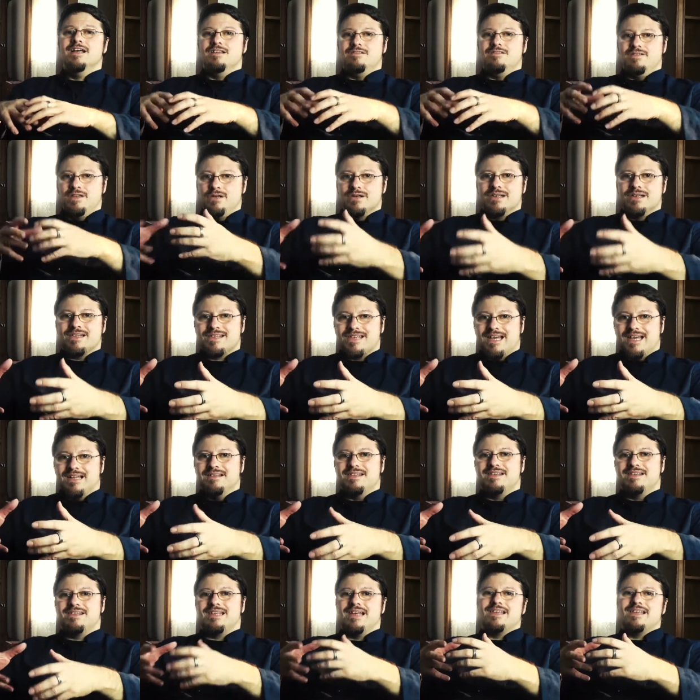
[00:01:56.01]
wie du das
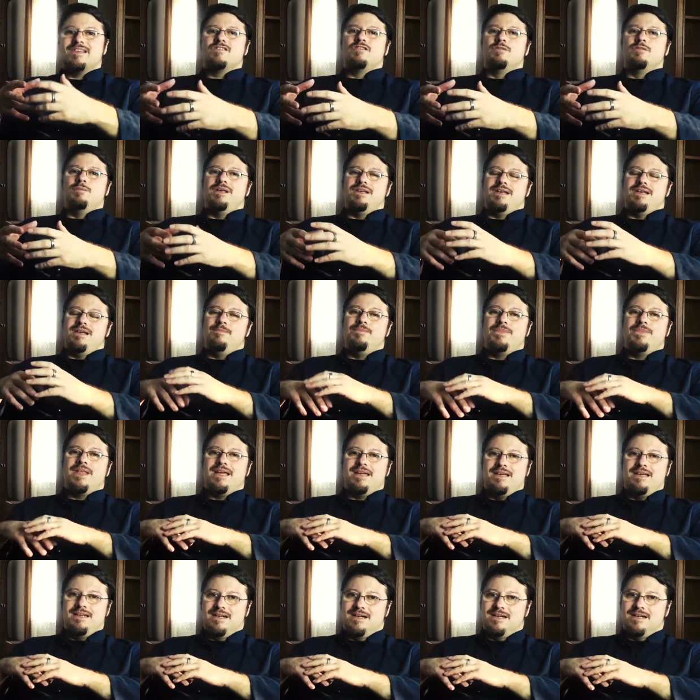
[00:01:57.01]
kannst, das ist für mich eben
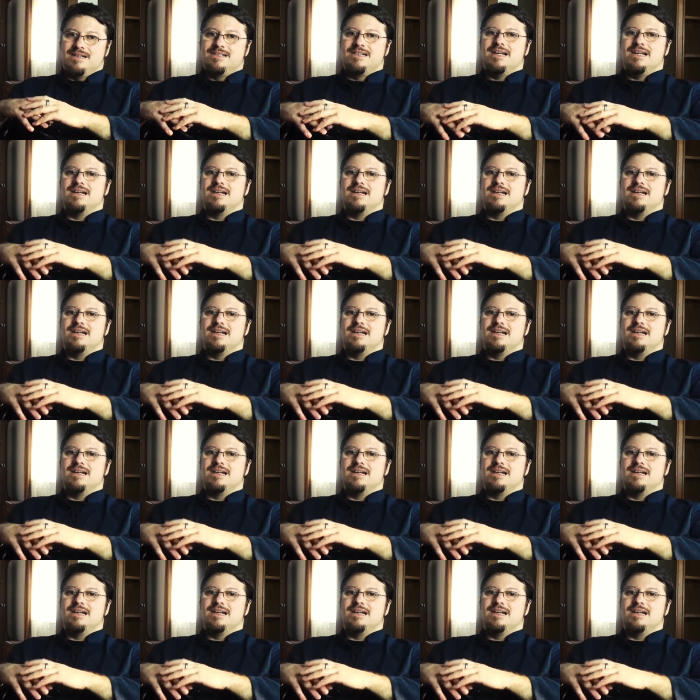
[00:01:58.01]
der Inhalt